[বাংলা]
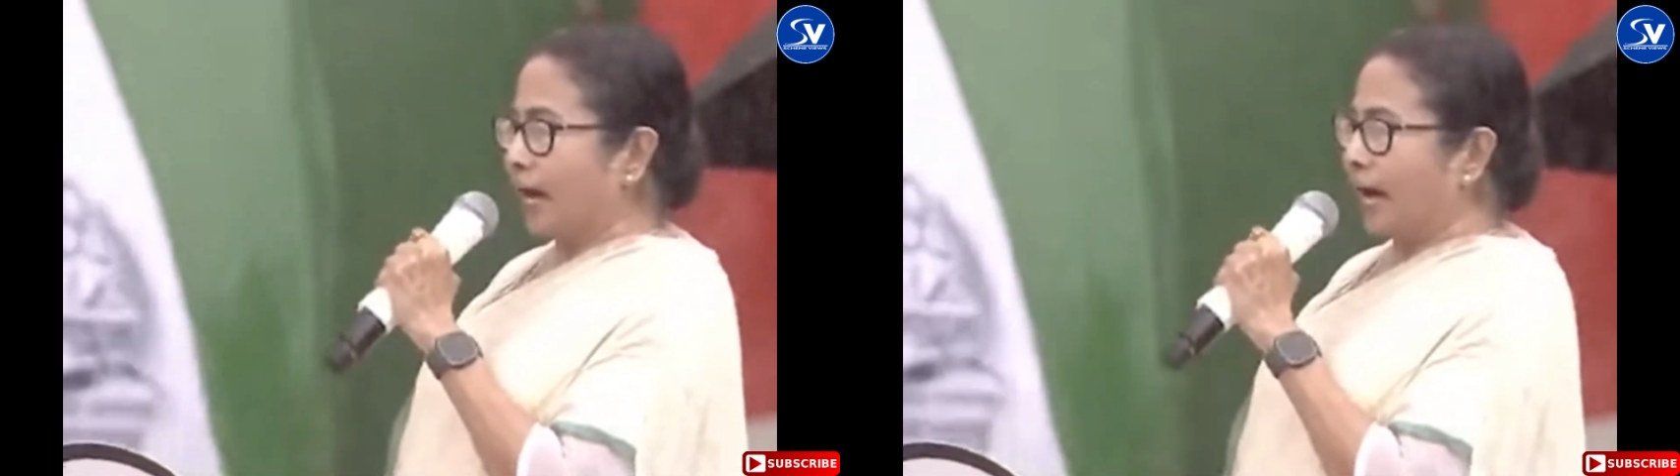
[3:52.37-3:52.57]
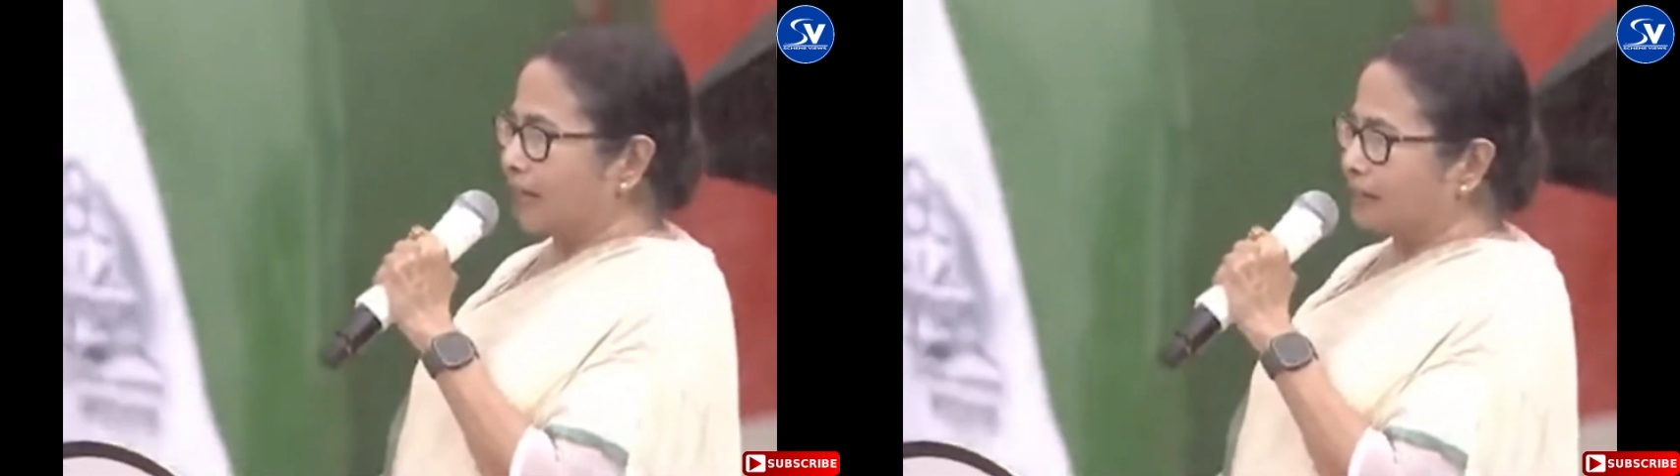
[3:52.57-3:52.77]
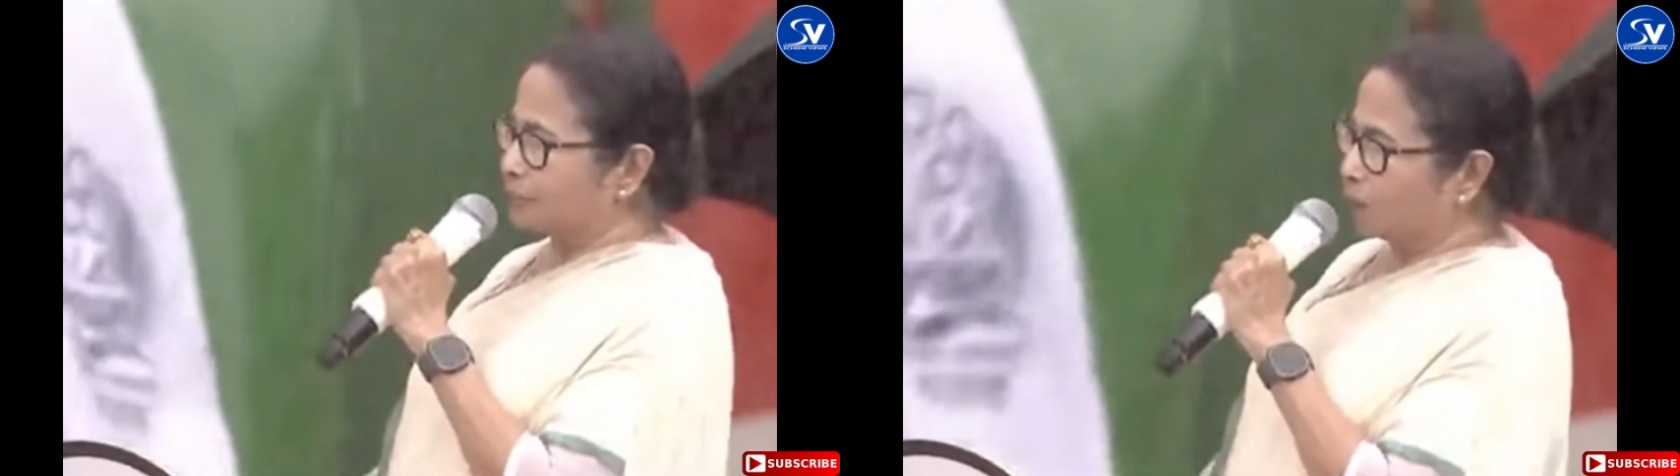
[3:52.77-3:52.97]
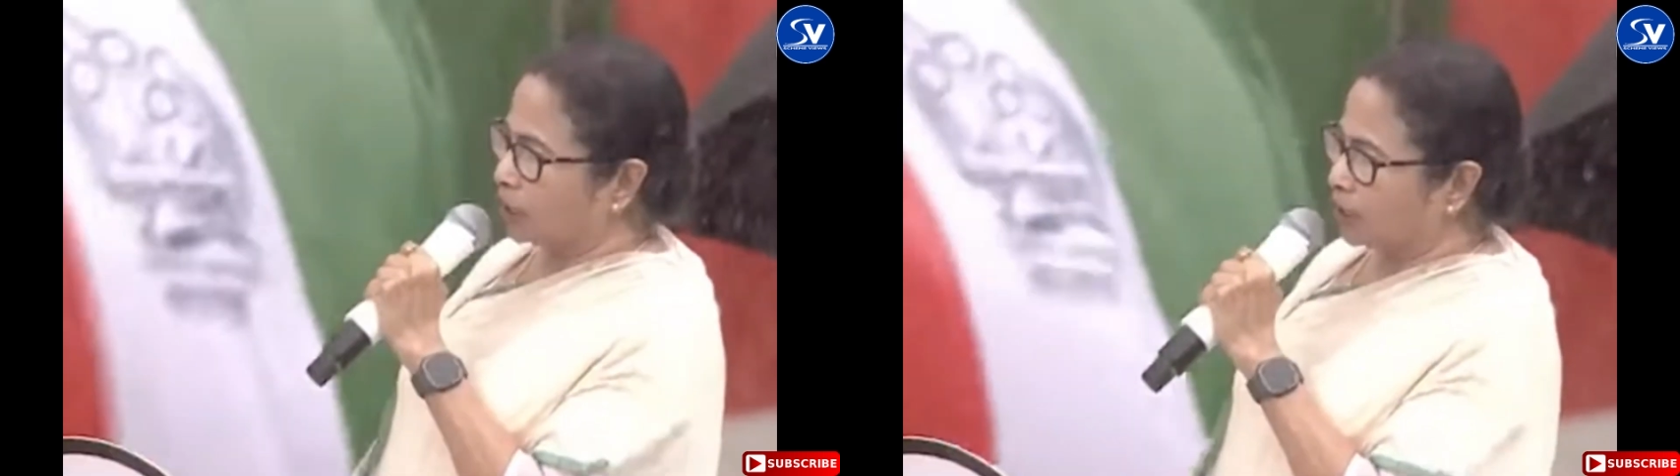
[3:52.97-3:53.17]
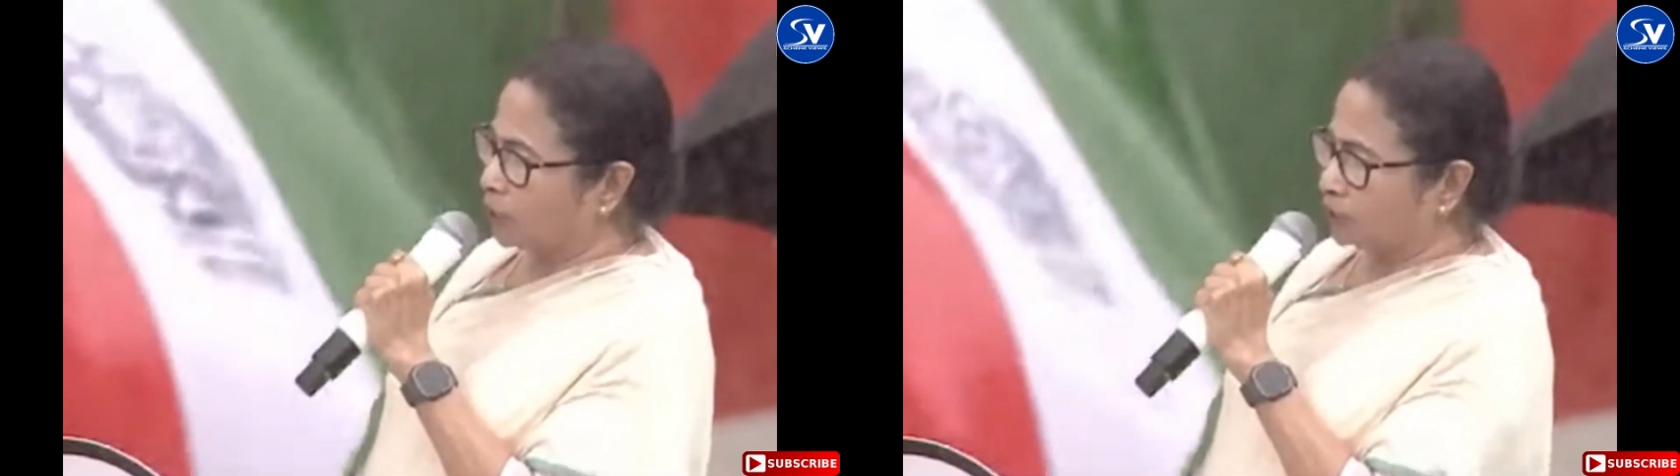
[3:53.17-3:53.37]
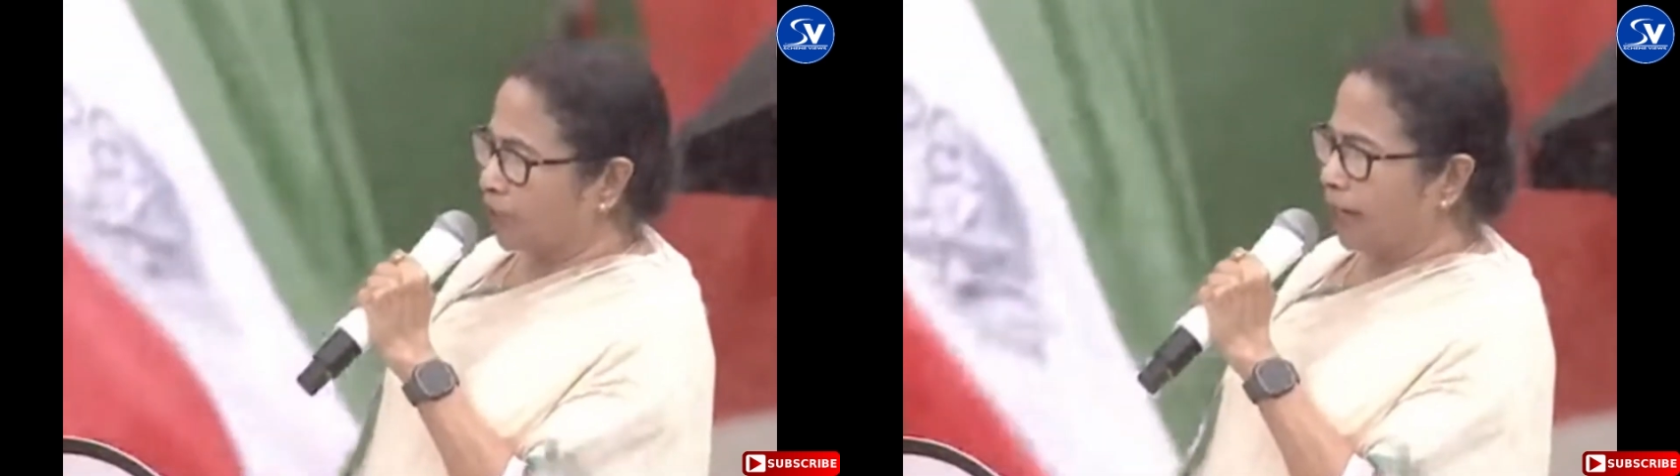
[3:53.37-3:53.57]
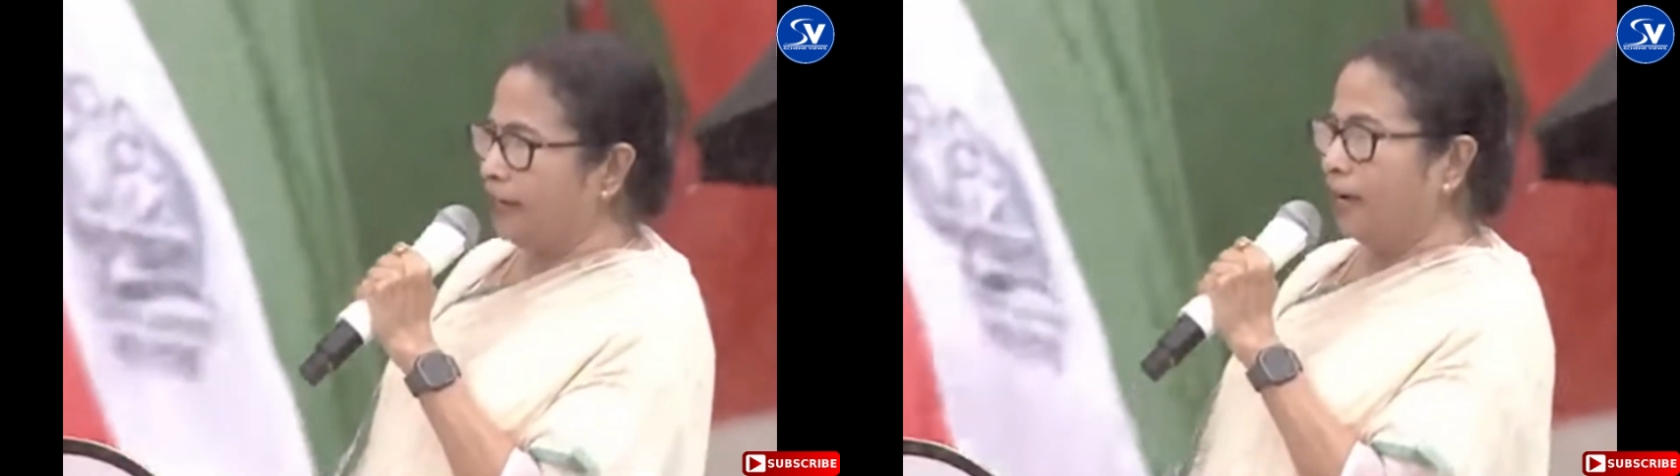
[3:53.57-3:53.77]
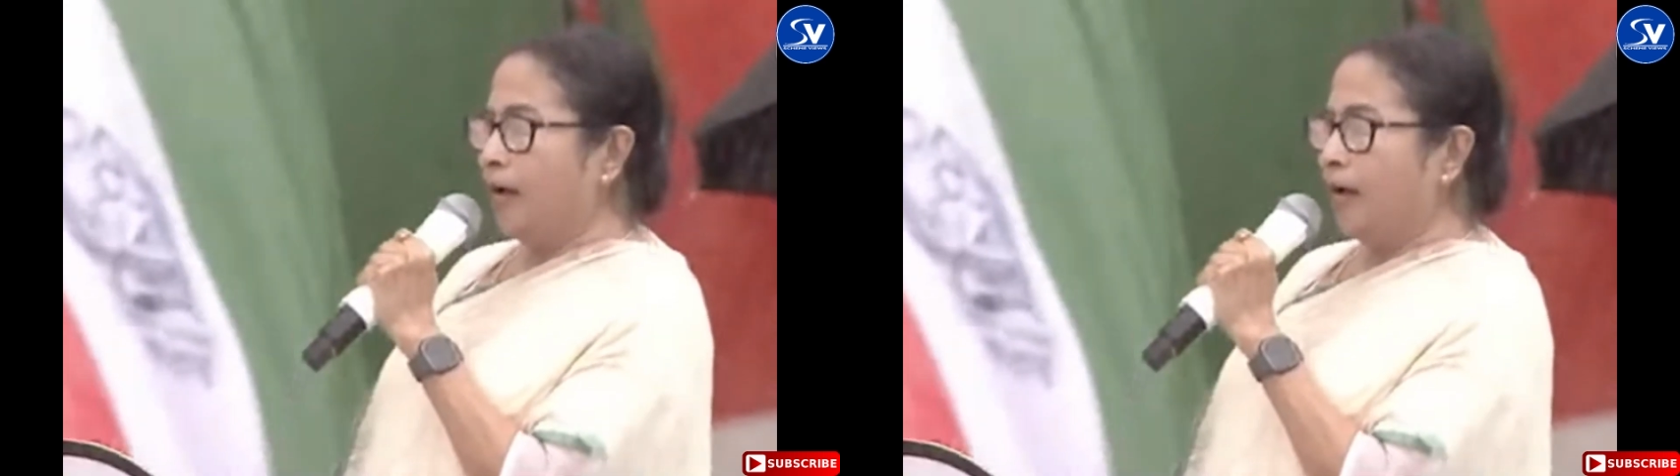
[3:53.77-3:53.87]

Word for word: কাজ করতে করতেই